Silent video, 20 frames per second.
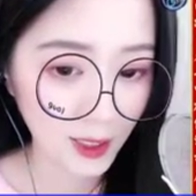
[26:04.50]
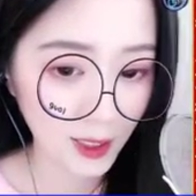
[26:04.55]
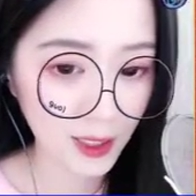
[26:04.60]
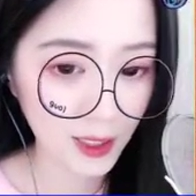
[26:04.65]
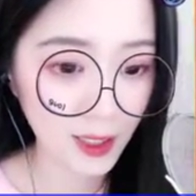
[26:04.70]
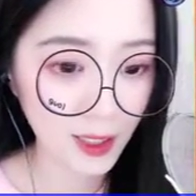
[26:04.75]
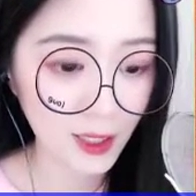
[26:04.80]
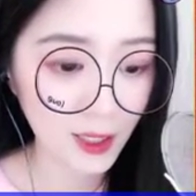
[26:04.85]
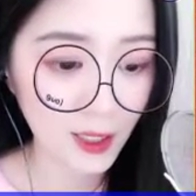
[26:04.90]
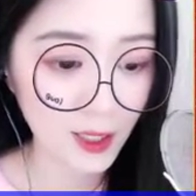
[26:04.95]

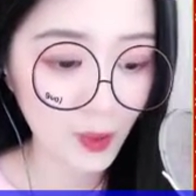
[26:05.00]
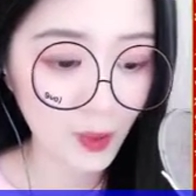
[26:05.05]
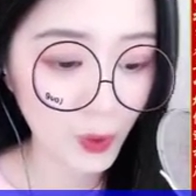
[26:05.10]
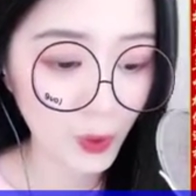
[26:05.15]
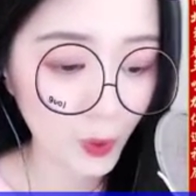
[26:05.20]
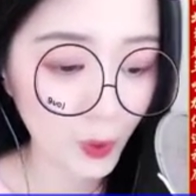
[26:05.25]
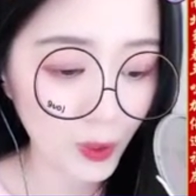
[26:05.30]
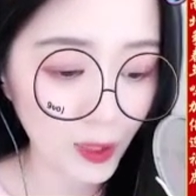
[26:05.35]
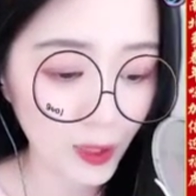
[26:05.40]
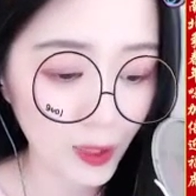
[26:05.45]
杨芷恒
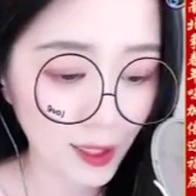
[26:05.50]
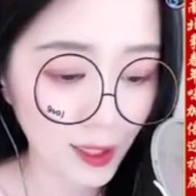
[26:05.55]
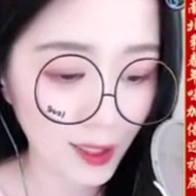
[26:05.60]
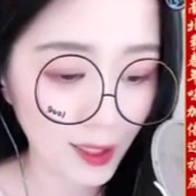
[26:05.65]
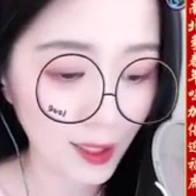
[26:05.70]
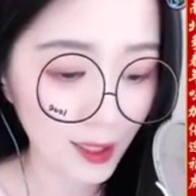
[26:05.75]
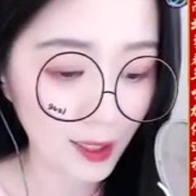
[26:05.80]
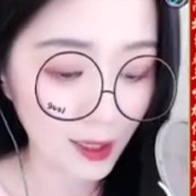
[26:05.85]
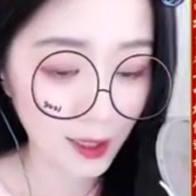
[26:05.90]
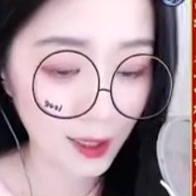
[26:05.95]
疑惑。
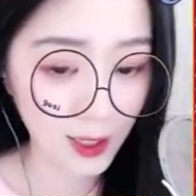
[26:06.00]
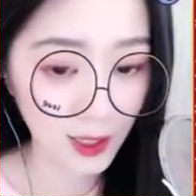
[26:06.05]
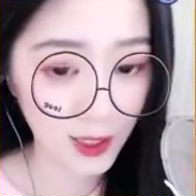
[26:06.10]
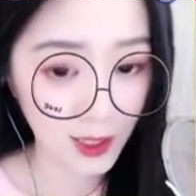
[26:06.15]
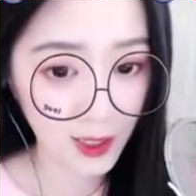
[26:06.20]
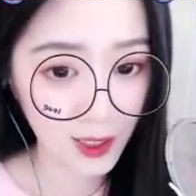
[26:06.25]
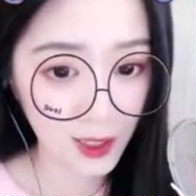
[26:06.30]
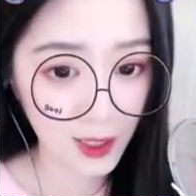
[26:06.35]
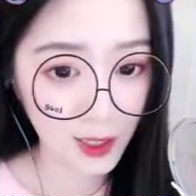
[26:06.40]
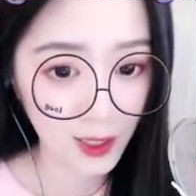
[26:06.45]

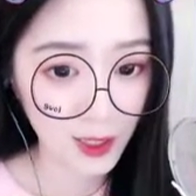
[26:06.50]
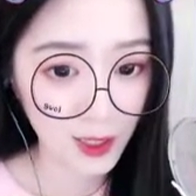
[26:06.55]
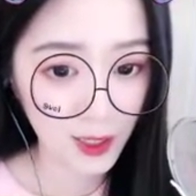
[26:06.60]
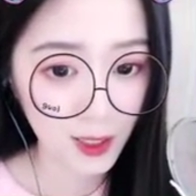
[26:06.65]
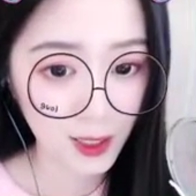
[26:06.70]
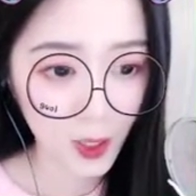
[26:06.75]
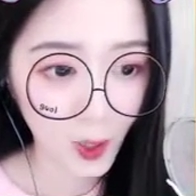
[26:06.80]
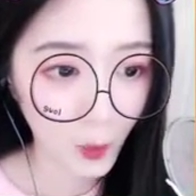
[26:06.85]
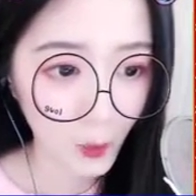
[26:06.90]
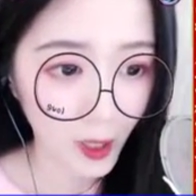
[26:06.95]

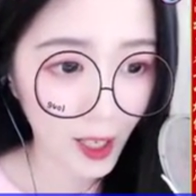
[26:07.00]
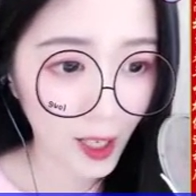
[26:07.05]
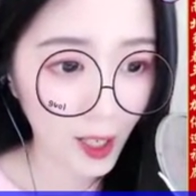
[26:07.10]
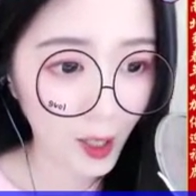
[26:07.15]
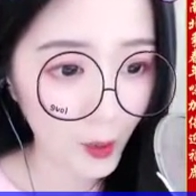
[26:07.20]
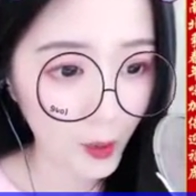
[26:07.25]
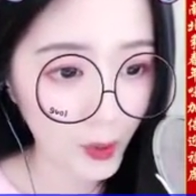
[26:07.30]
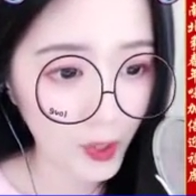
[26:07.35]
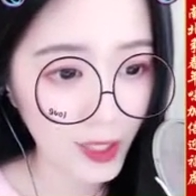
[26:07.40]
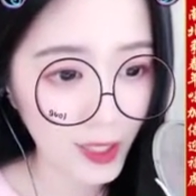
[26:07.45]
赵玉
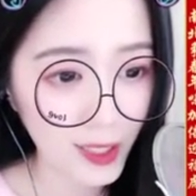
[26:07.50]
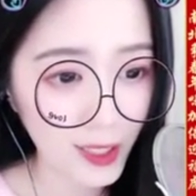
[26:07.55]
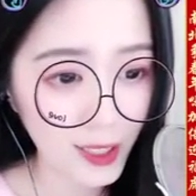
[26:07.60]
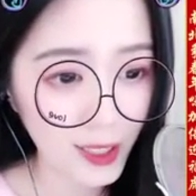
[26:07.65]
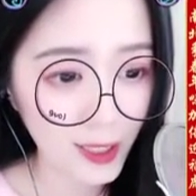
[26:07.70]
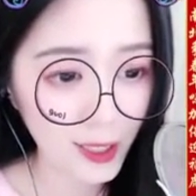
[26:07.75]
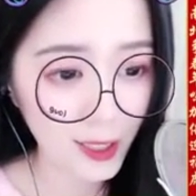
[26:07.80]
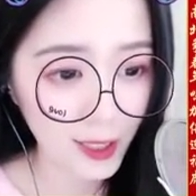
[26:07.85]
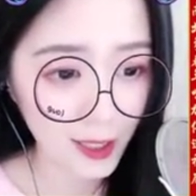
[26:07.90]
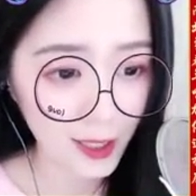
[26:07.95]
卓点点
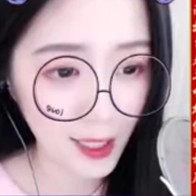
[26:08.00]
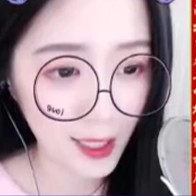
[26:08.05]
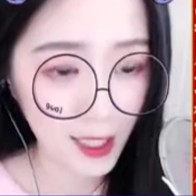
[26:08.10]
头。